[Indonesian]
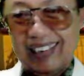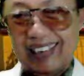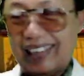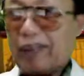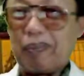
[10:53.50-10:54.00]

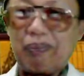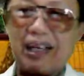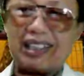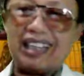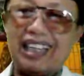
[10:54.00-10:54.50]
Jadi
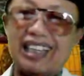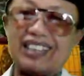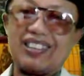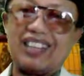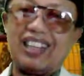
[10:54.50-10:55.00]
berbahagialah
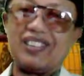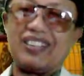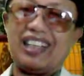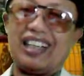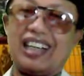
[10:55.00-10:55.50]

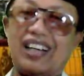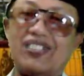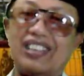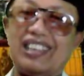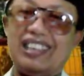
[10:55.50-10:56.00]
saudara-saudara
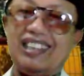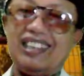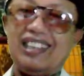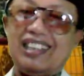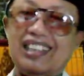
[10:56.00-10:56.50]
kami
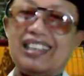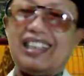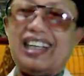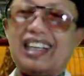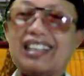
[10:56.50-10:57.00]

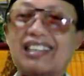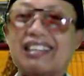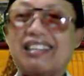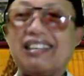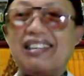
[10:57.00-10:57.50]
yang
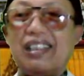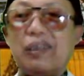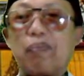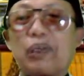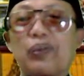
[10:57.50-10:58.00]

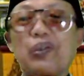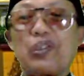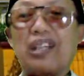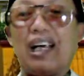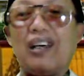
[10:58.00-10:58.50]

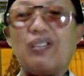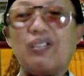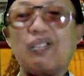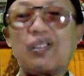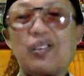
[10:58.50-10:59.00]
berusaha
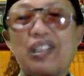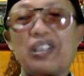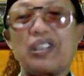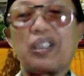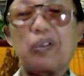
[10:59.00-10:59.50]
untuk
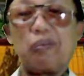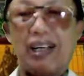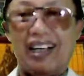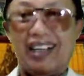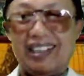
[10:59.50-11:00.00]

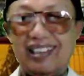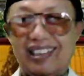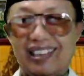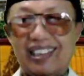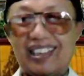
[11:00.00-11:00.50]
istiqomah,
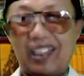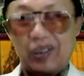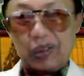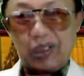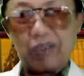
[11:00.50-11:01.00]

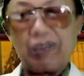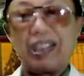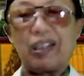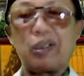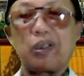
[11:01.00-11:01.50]
terus
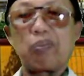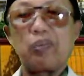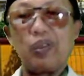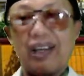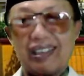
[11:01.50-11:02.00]
menerus
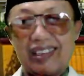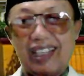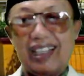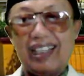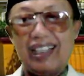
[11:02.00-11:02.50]

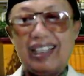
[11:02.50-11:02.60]
puasa,